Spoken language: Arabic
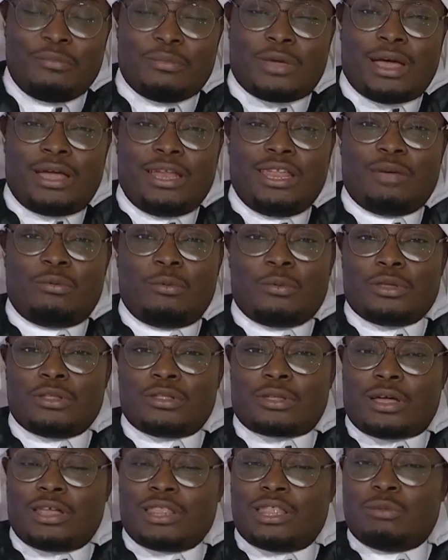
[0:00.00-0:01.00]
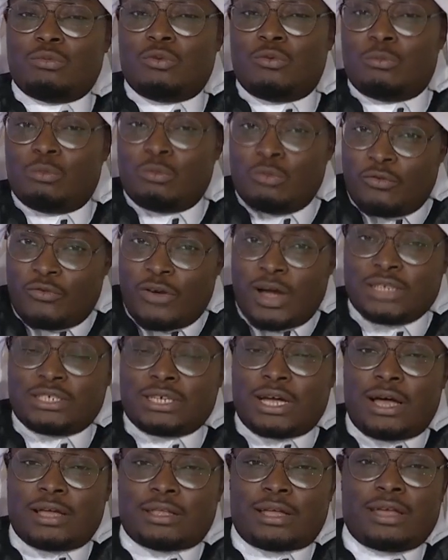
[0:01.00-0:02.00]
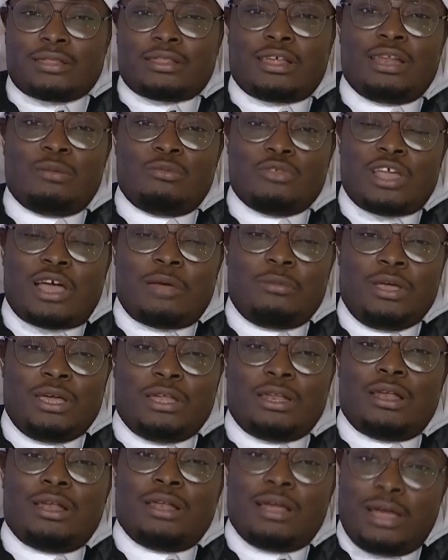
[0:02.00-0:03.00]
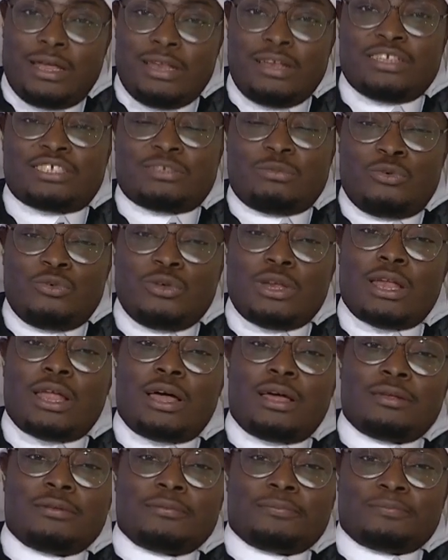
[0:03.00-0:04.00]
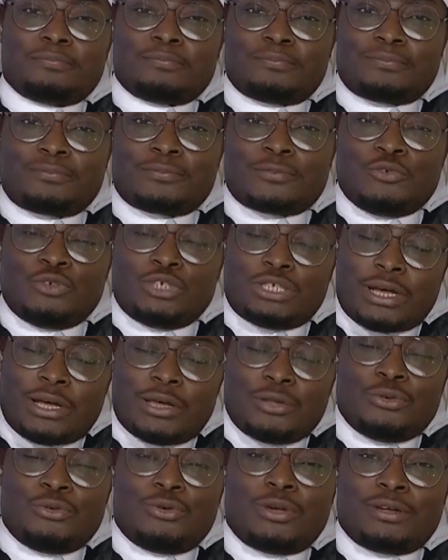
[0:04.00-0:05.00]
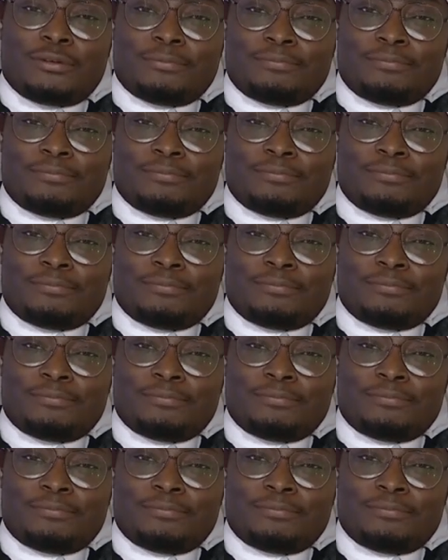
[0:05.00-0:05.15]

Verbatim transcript: امكانيه ممكن تقدموا مفاجات ايضا لمتابعينا اللي قاعدين يسمعونا الان ويشاهدونا؟